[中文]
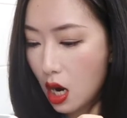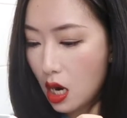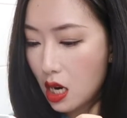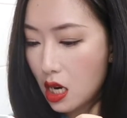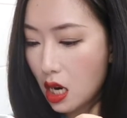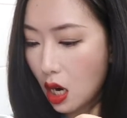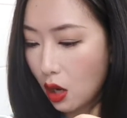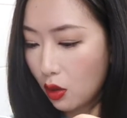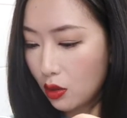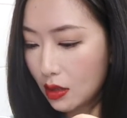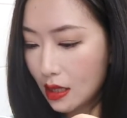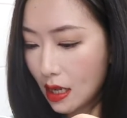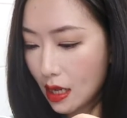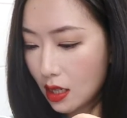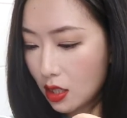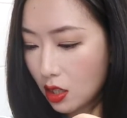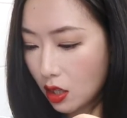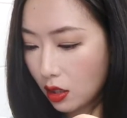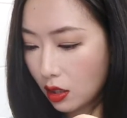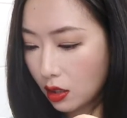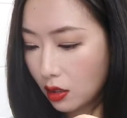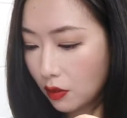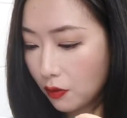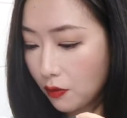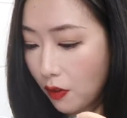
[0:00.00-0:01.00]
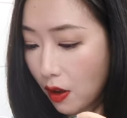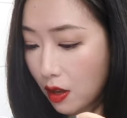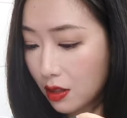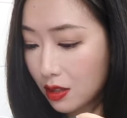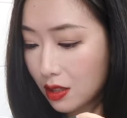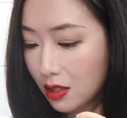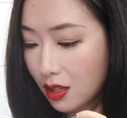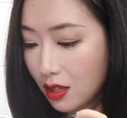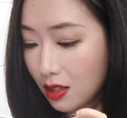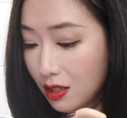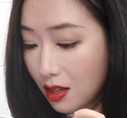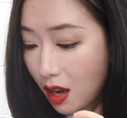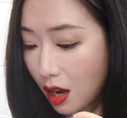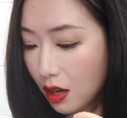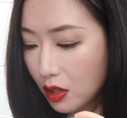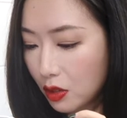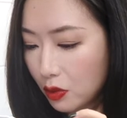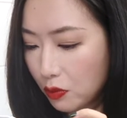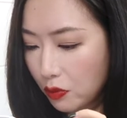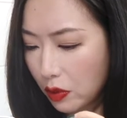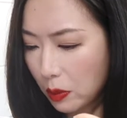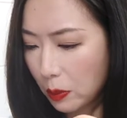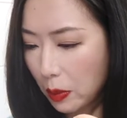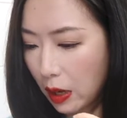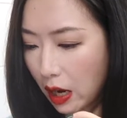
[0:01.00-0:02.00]
然后加上一个 Advanced Night
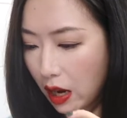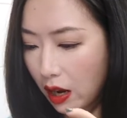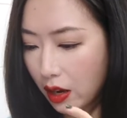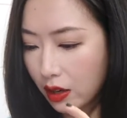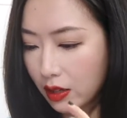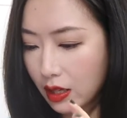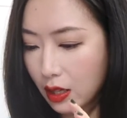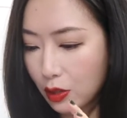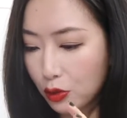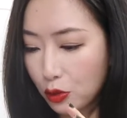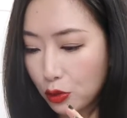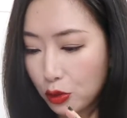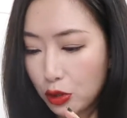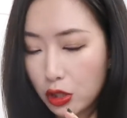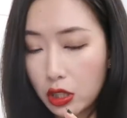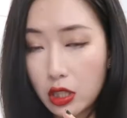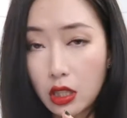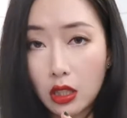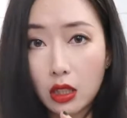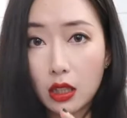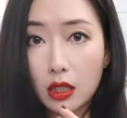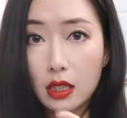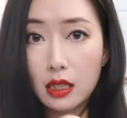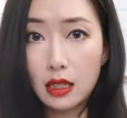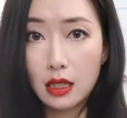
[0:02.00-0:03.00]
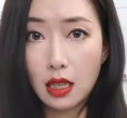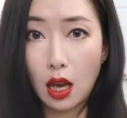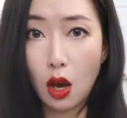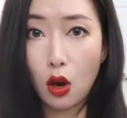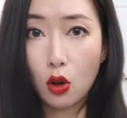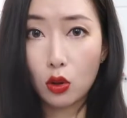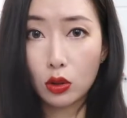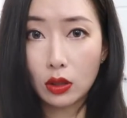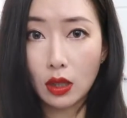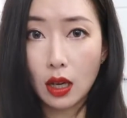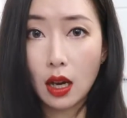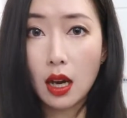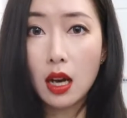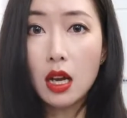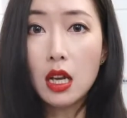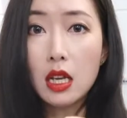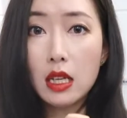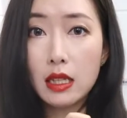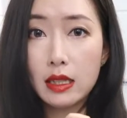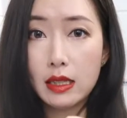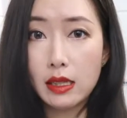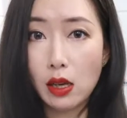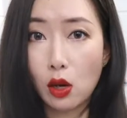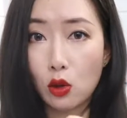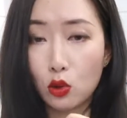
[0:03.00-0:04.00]
Repair，也就是这个小的
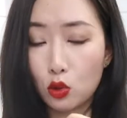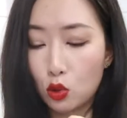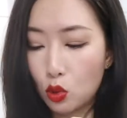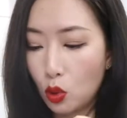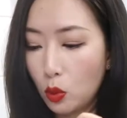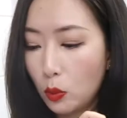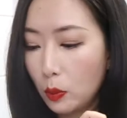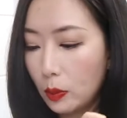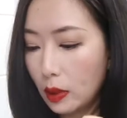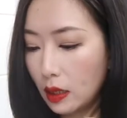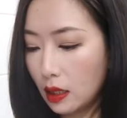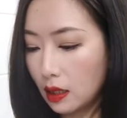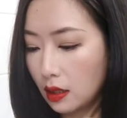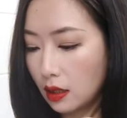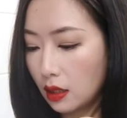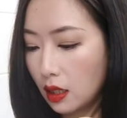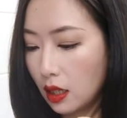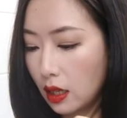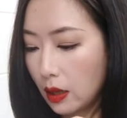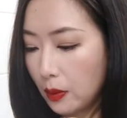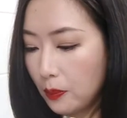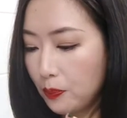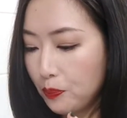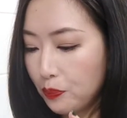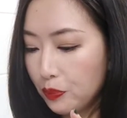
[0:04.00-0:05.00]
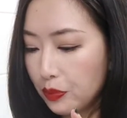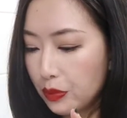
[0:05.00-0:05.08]
小棕瓶的